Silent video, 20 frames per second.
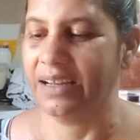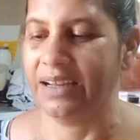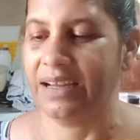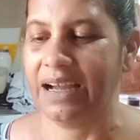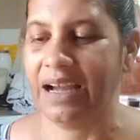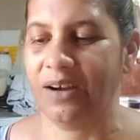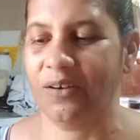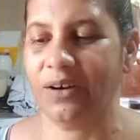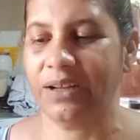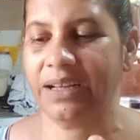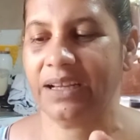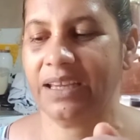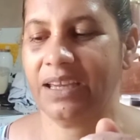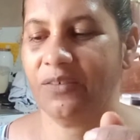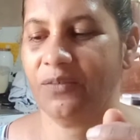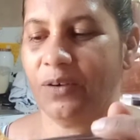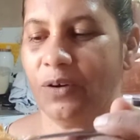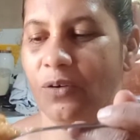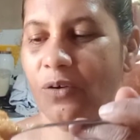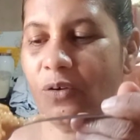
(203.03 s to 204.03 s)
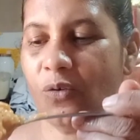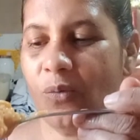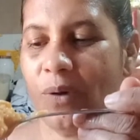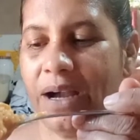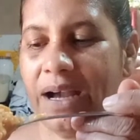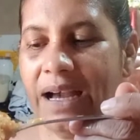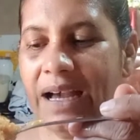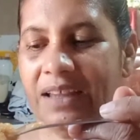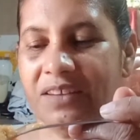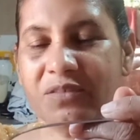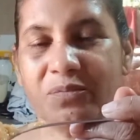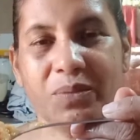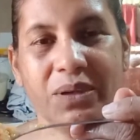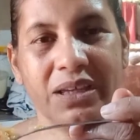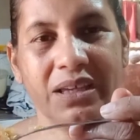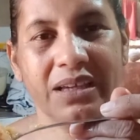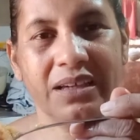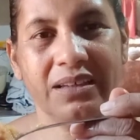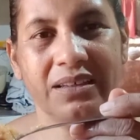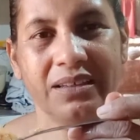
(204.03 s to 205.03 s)
Agora aqui ficou com a
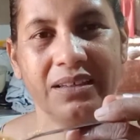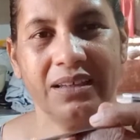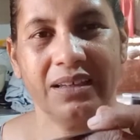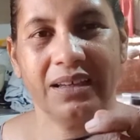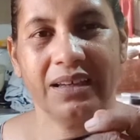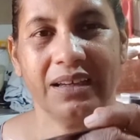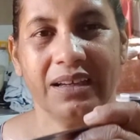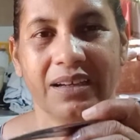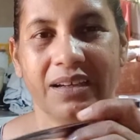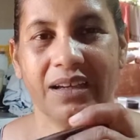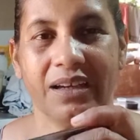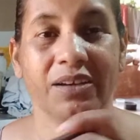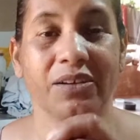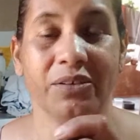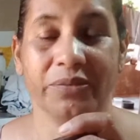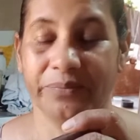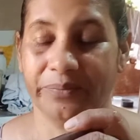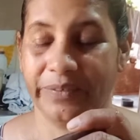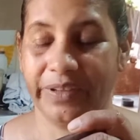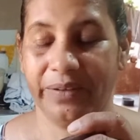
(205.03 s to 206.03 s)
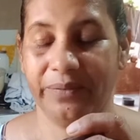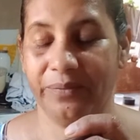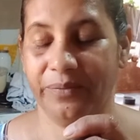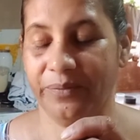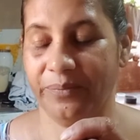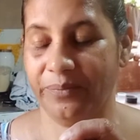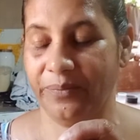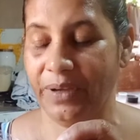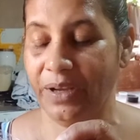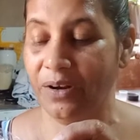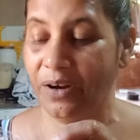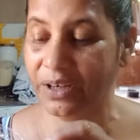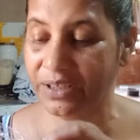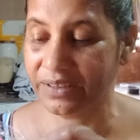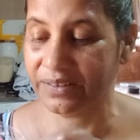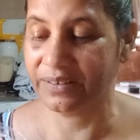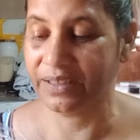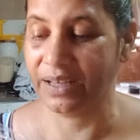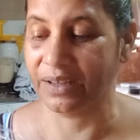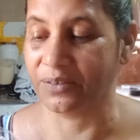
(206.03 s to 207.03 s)
raspinha, eh, melhor
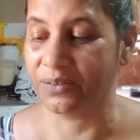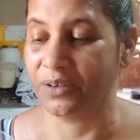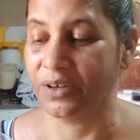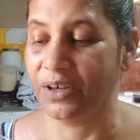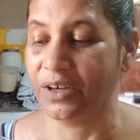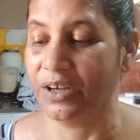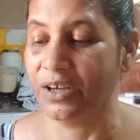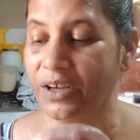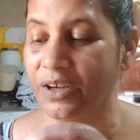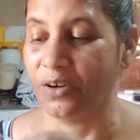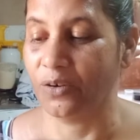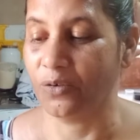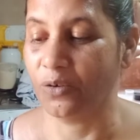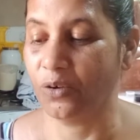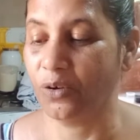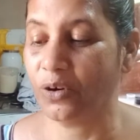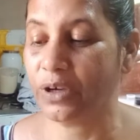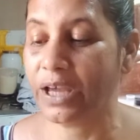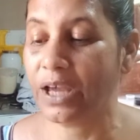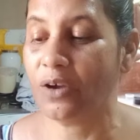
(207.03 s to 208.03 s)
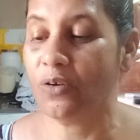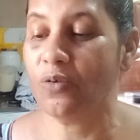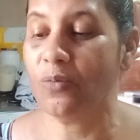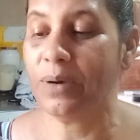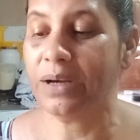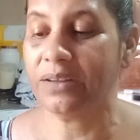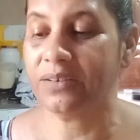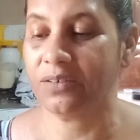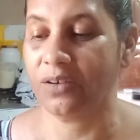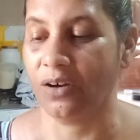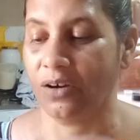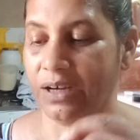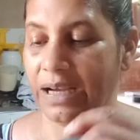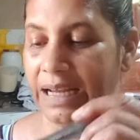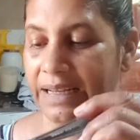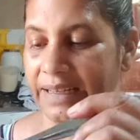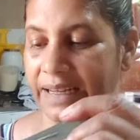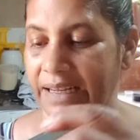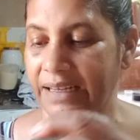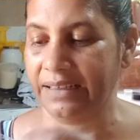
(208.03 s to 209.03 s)
dizendo, eu coloquei uma só
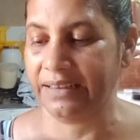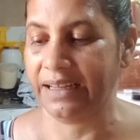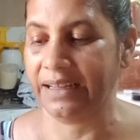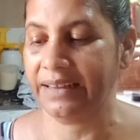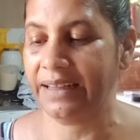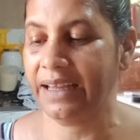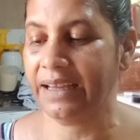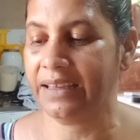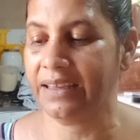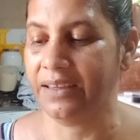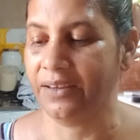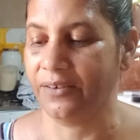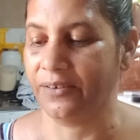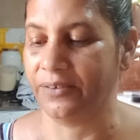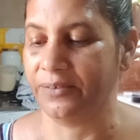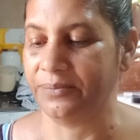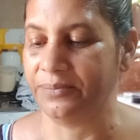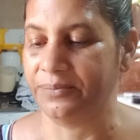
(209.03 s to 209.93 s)
canela, tá até aqui, ó.